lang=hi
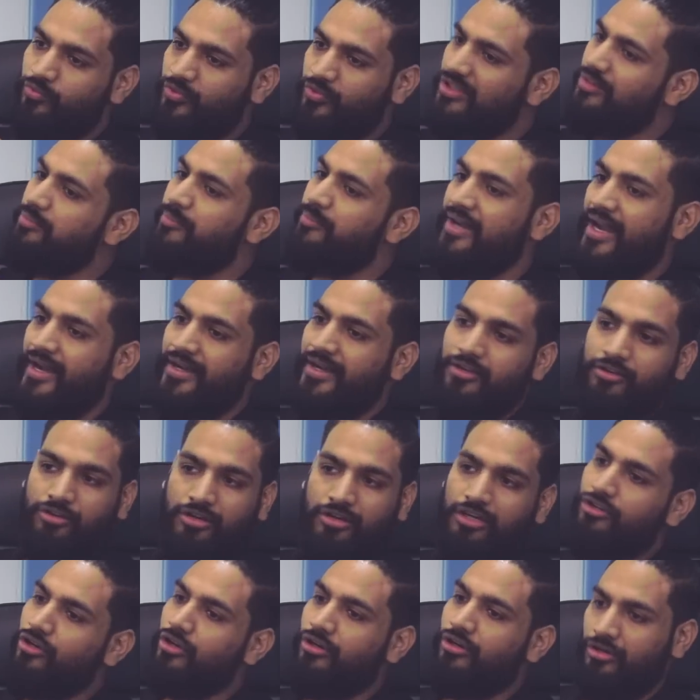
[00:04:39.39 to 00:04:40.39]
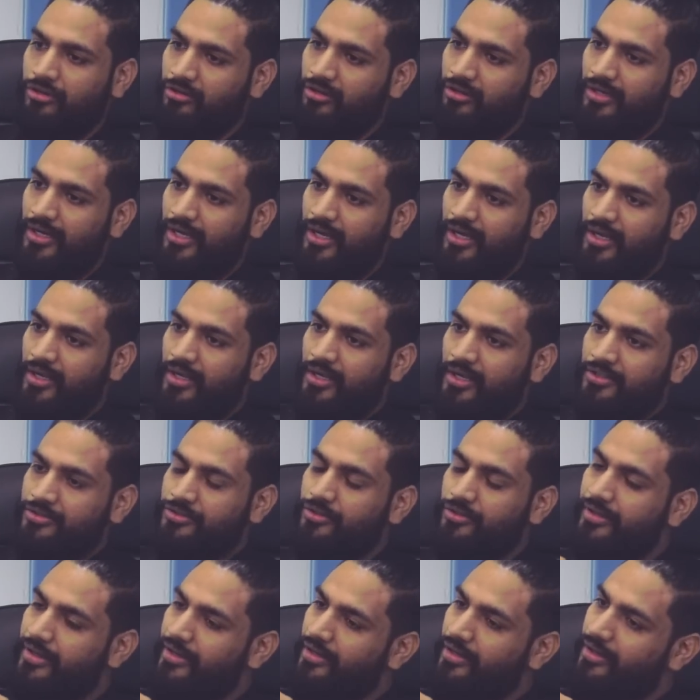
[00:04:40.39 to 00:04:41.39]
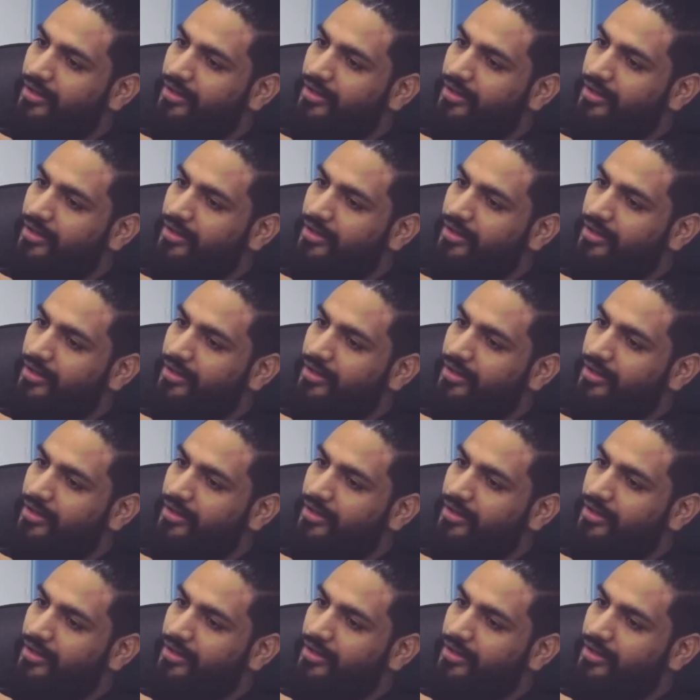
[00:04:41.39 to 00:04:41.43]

with brand called Coca Cola so